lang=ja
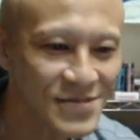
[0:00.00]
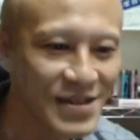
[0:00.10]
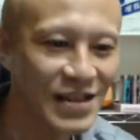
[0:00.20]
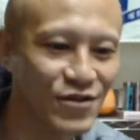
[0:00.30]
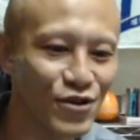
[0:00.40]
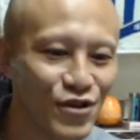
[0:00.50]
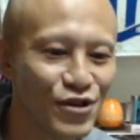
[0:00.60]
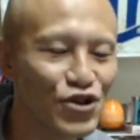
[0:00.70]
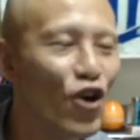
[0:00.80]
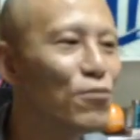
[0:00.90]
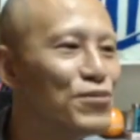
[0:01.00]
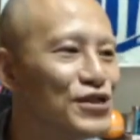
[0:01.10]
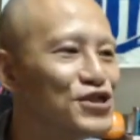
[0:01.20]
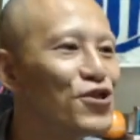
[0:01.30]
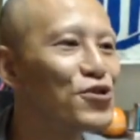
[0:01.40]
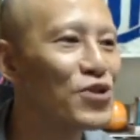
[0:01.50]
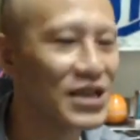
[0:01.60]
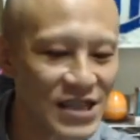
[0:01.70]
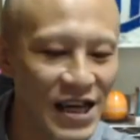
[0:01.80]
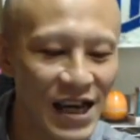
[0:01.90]
あの、養分伊藤と
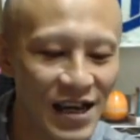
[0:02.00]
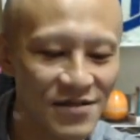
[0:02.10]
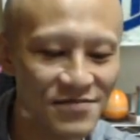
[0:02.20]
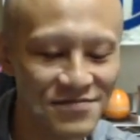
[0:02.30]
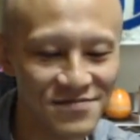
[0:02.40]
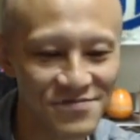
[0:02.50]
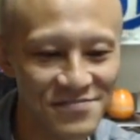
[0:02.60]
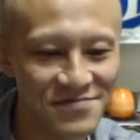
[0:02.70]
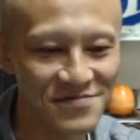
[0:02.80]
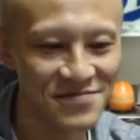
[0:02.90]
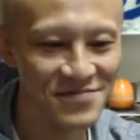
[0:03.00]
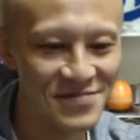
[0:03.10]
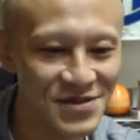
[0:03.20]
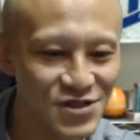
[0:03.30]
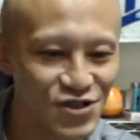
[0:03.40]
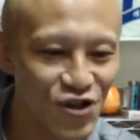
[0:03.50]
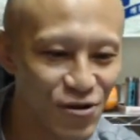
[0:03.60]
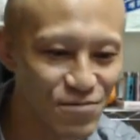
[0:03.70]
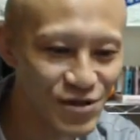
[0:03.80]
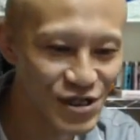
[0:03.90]
かさ、
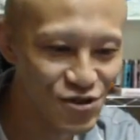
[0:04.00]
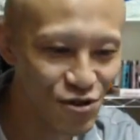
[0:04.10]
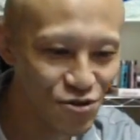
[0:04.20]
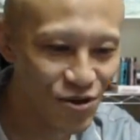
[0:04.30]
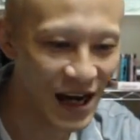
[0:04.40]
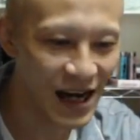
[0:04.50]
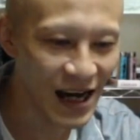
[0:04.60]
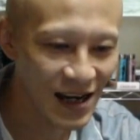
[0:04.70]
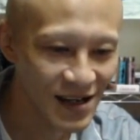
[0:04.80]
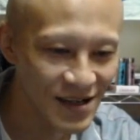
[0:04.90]
養分伊藤とか、